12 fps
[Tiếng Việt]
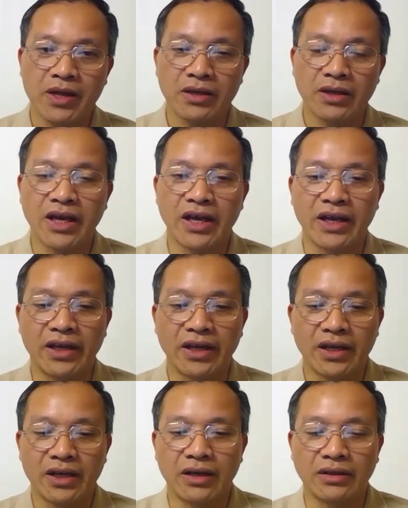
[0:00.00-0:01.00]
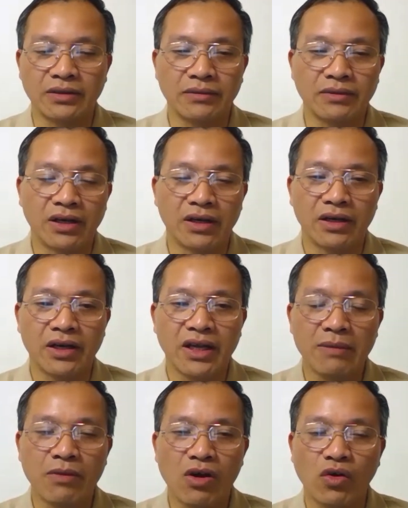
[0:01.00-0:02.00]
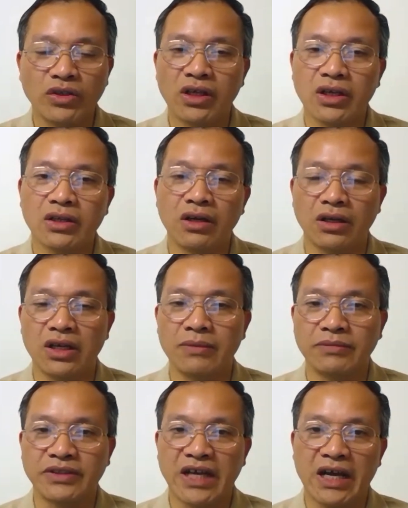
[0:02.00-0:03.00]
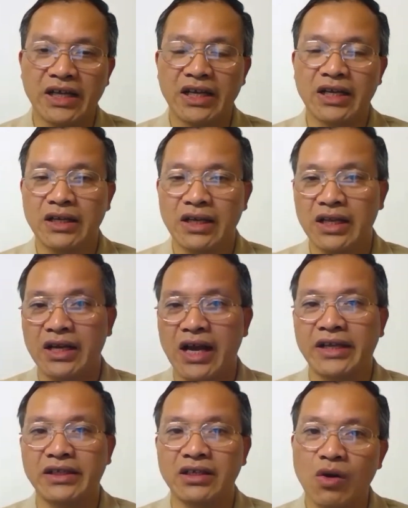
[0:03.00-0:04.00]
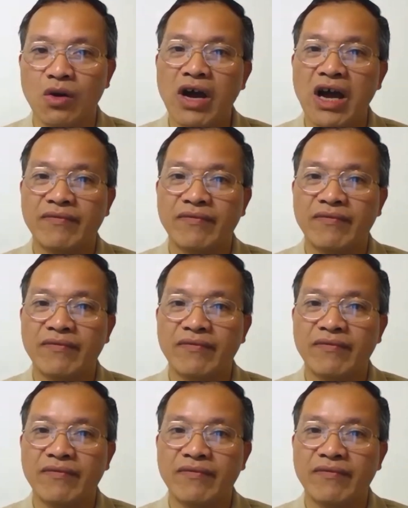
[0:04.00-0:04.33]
để uh, khi mà có những cái đợt kiểm tra liên liên ngành như công an